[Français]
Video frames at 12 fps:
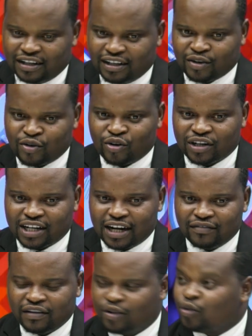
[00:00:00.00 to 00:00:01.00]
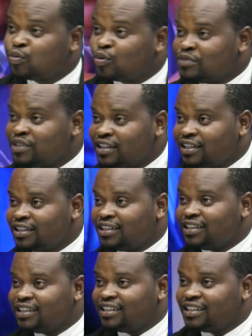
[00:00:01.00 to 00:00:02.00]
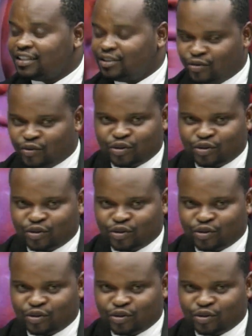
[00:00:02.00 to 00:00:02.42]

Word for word: conclave. Le premier, de votre